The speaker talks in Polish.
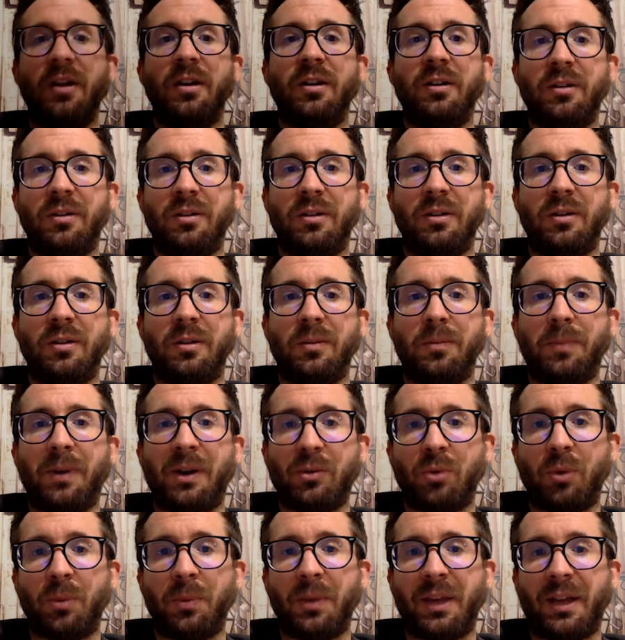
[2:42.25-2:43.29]
E,
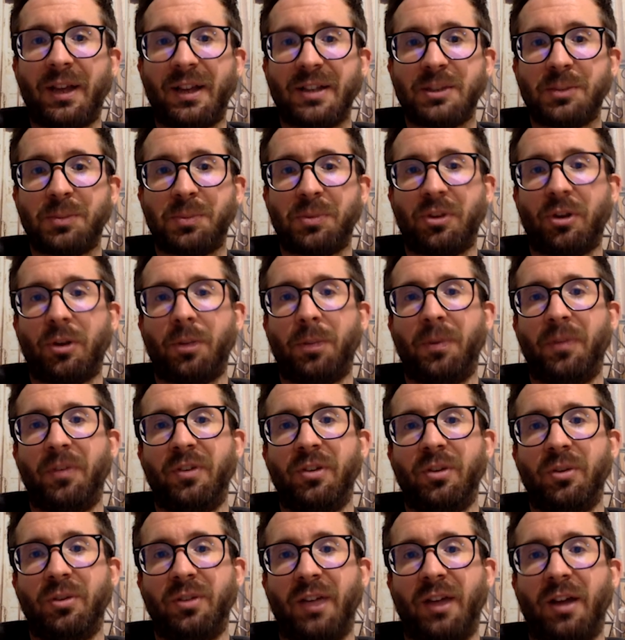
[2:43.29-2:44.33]
Bartłomiej Kacprzak
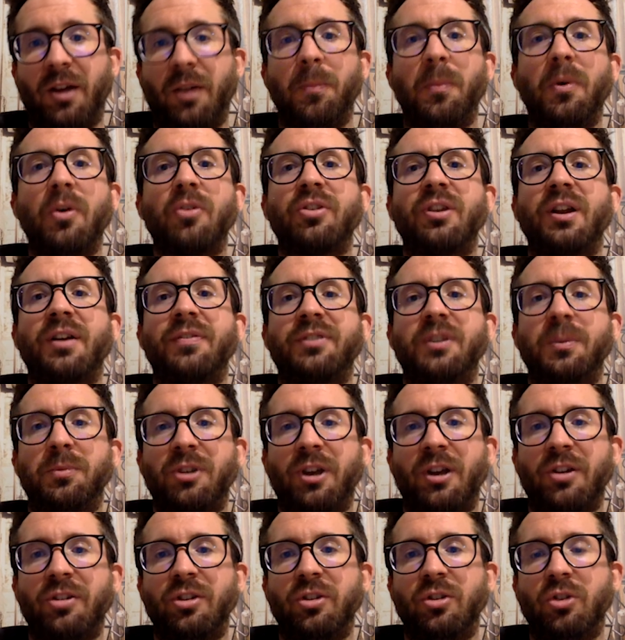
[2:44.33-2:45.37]
powiedział tak: Można w tym
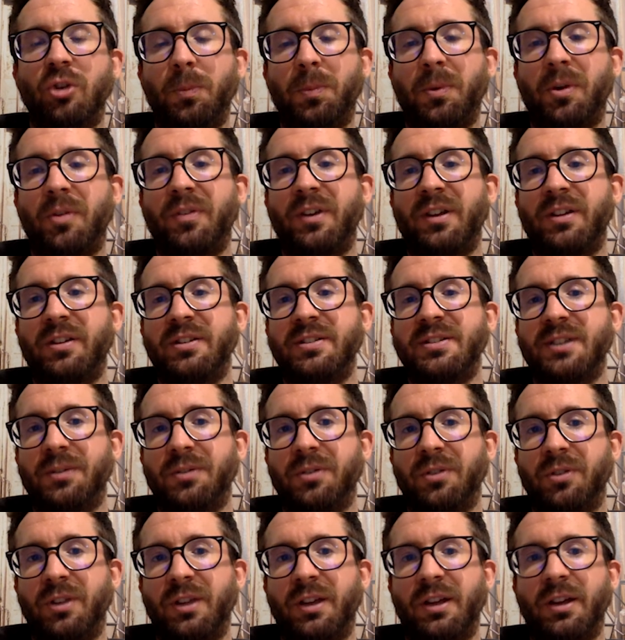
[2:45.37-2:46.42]
czasie doprowadzić
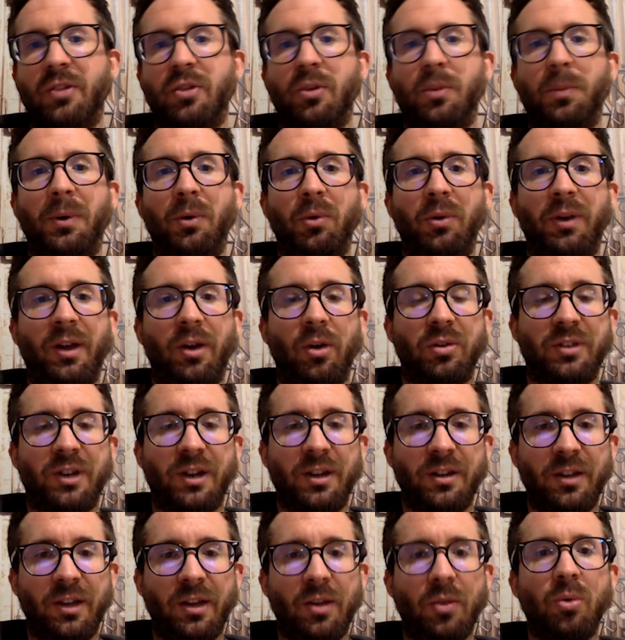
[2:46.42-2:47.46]
zawodnika do pełnego
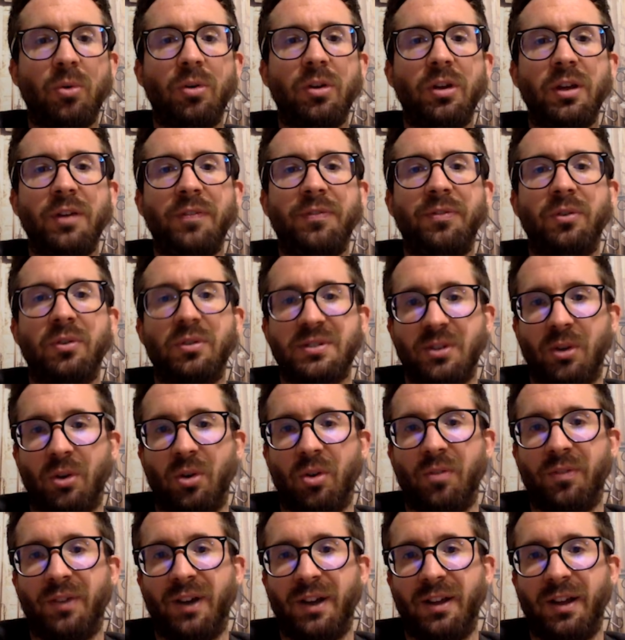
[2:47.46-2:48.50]
treningu i
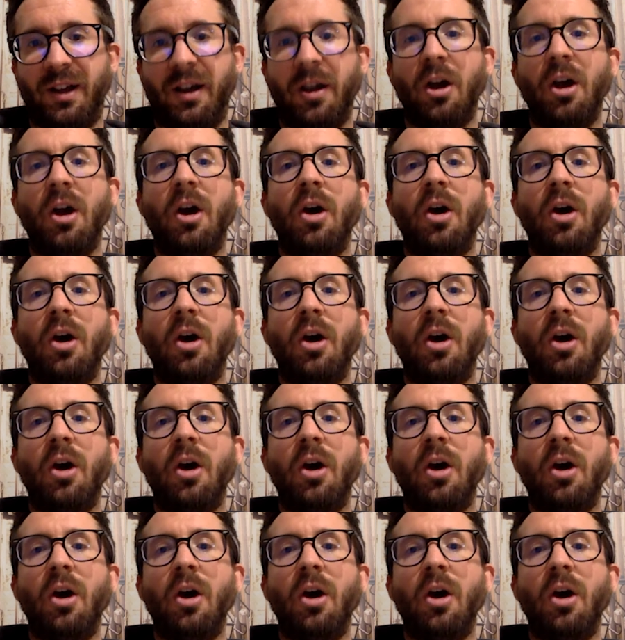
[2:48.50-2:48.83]
funkcjonowania.